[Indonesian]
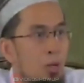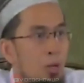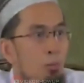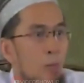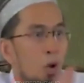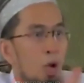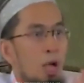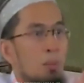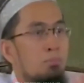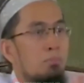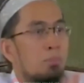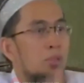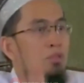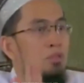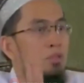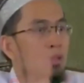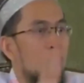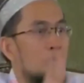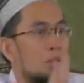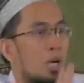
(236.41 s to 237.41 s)
Muhammad
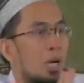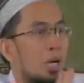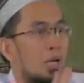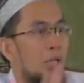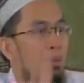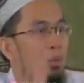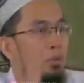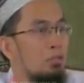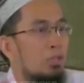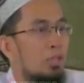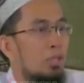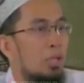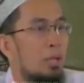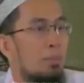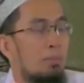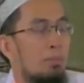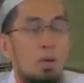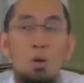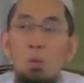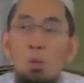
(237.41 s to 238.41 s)
sallallahu alaihi
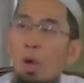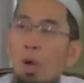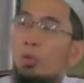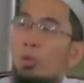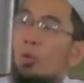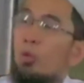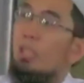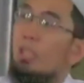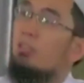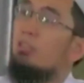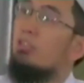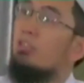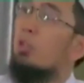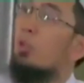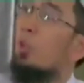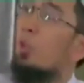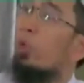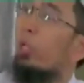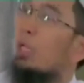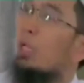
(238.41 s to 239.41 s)
wasallam wa
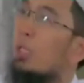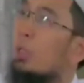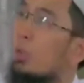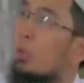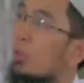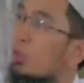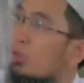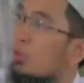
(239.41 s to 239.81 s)
nuyassiruka lil